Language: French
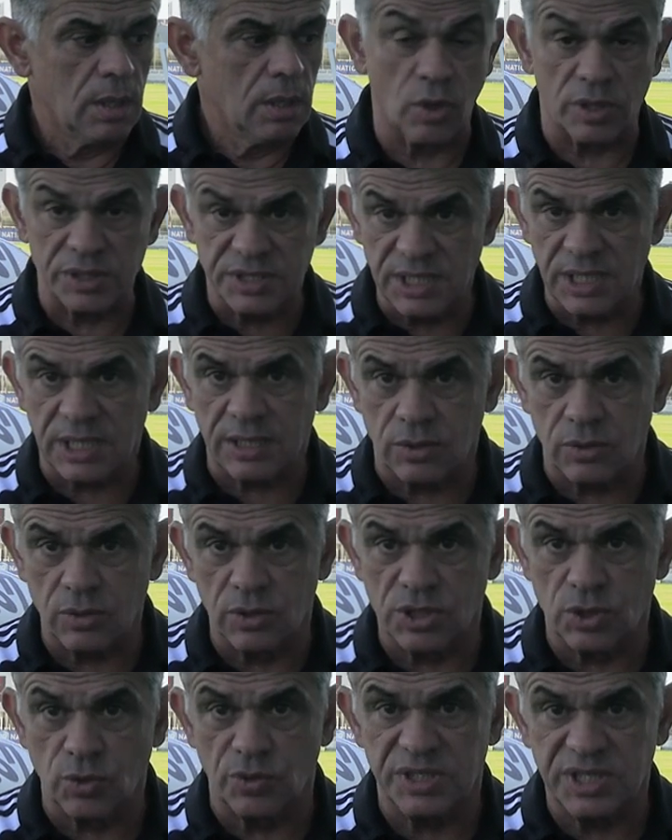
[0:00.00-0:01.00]
leur dire
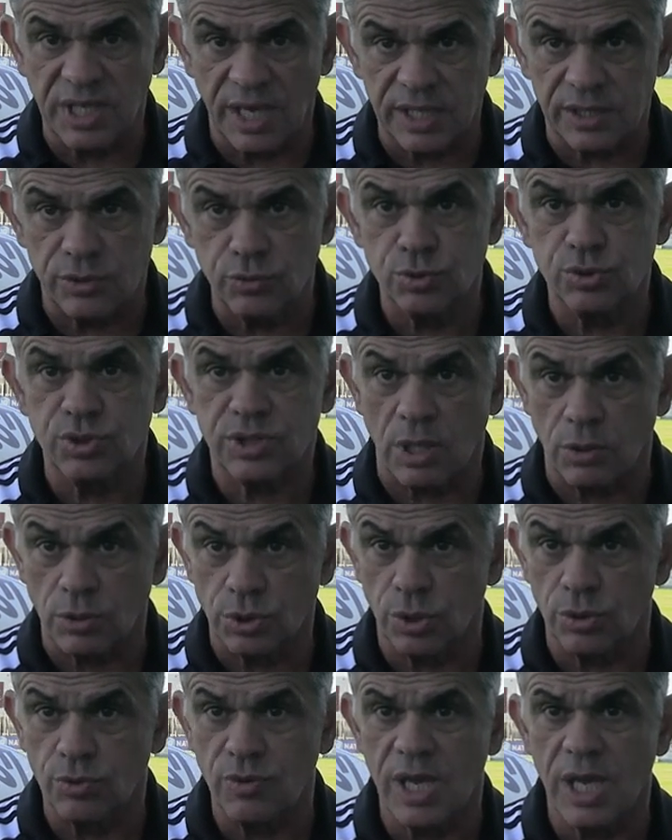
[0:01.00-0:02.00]
qu'ils ont été avec nous jusqu'à
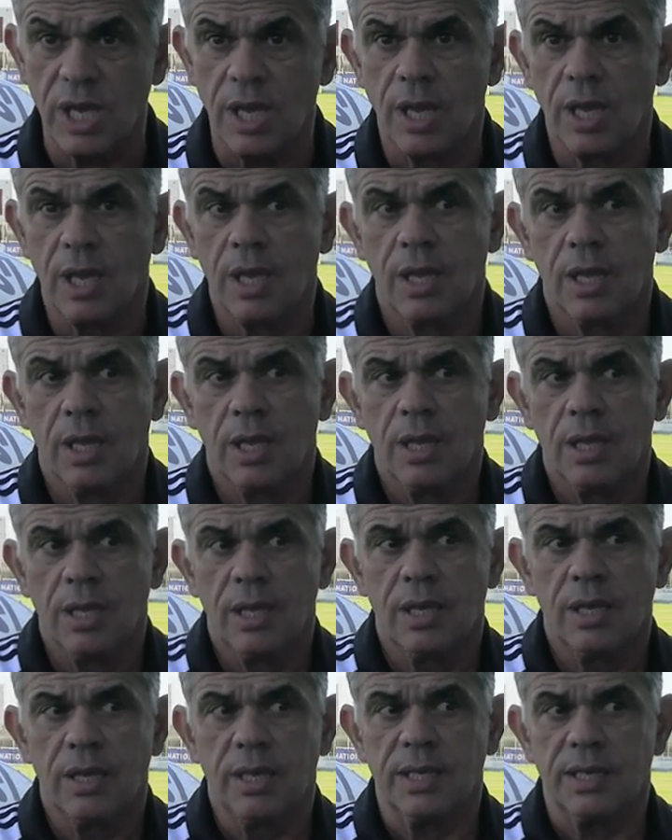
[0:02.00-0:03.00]
aujourd'hui,
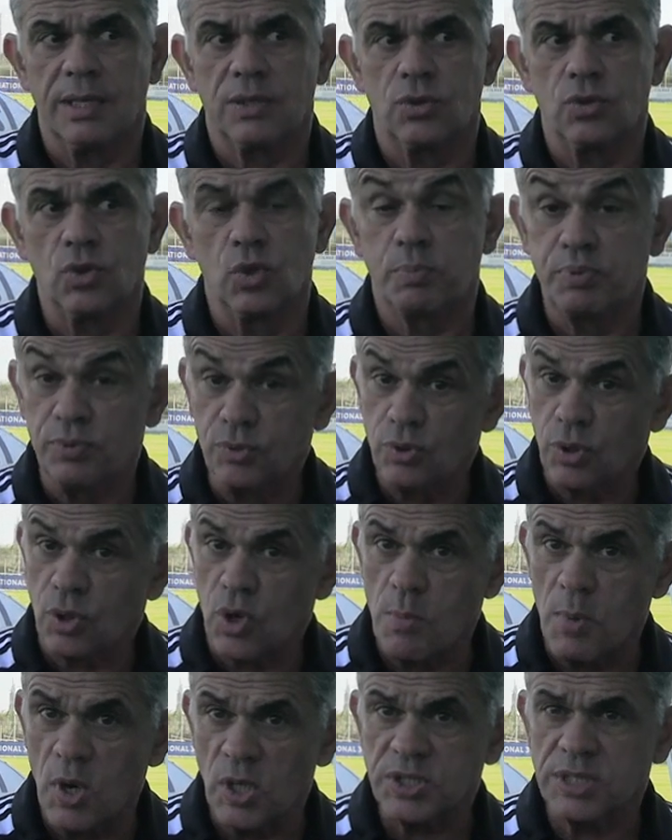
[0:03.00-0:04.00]
et que le plus dur
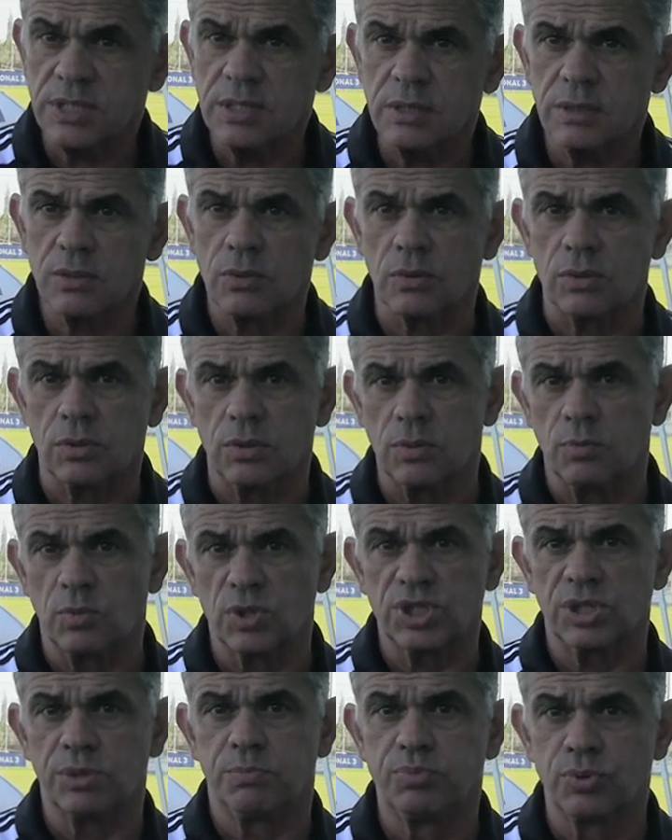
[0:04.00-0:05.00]
commence. Donc euh,
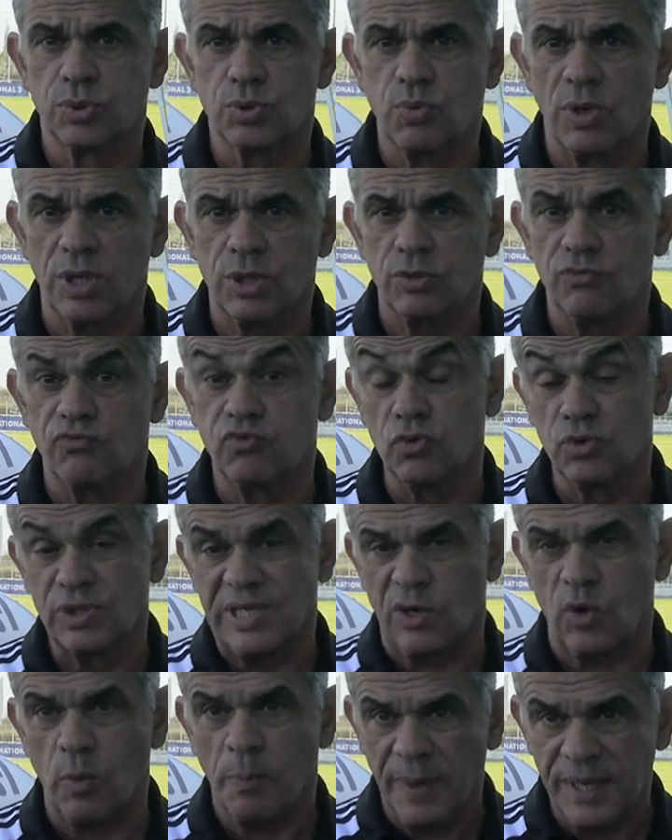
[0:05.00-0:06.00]
moi j'ai besoin que vous
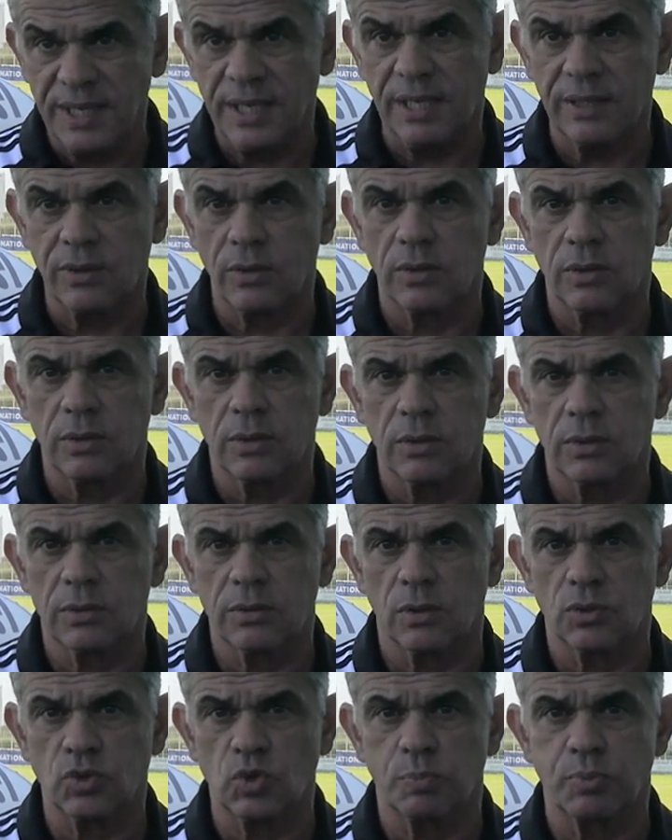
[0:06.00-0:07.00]
nous accompagniez
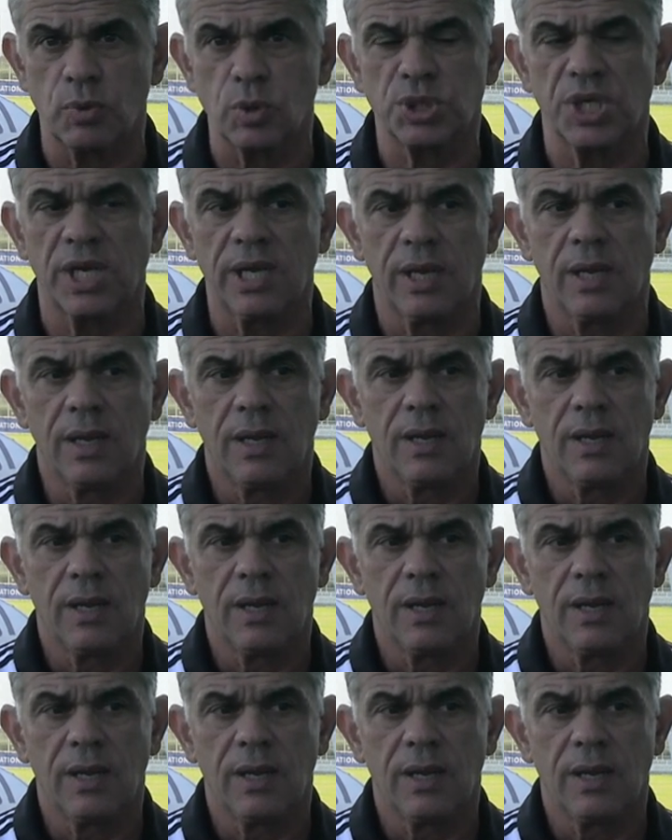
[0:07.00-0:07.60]
dans, ce projet.